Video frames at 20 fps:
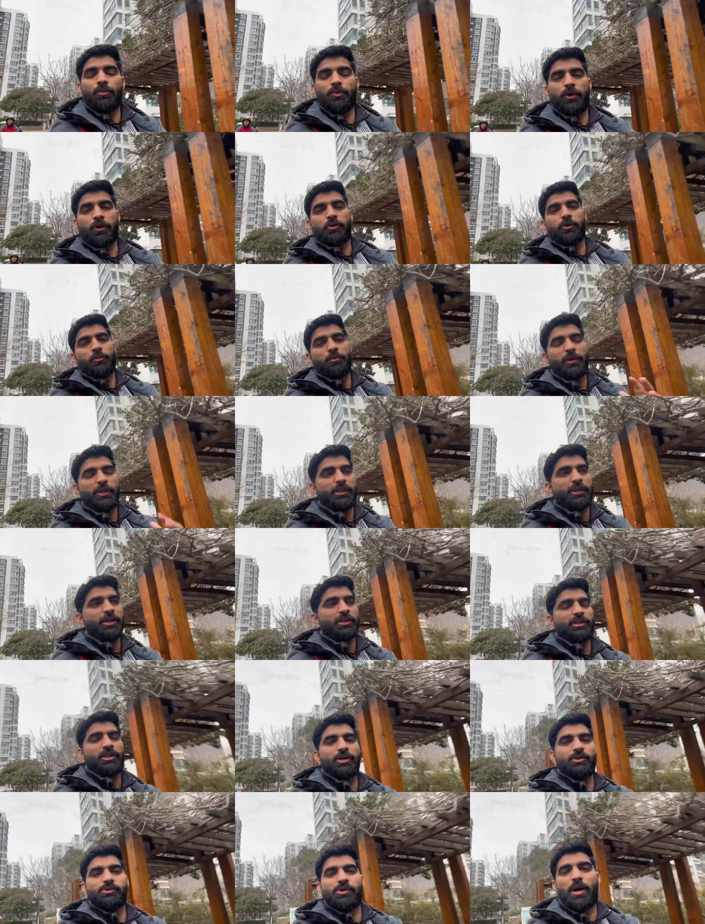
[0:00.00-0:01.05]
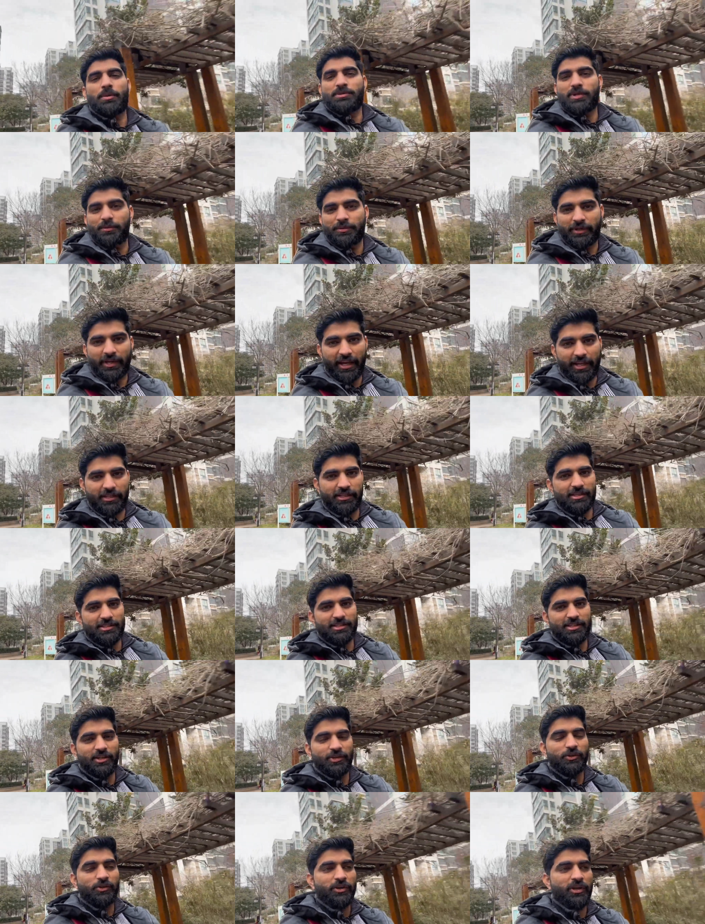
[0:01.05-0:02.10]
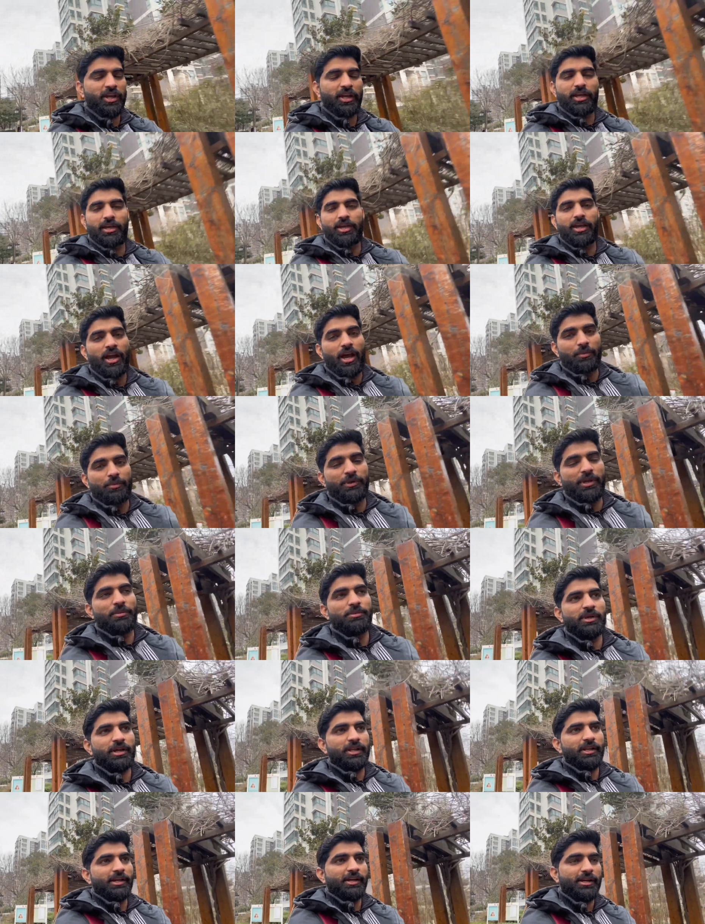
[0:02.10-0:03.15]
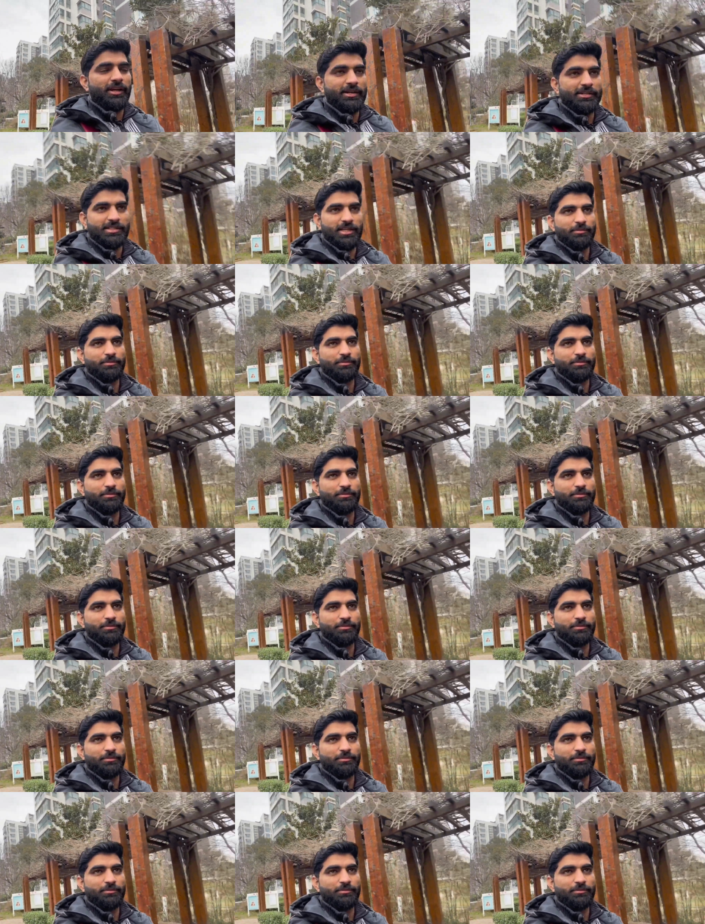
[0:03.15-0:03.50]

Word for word: वालेकुम उम्मीद करता हूँ आप सब खैरियत से होंगे अभी हम निकले हैं घर से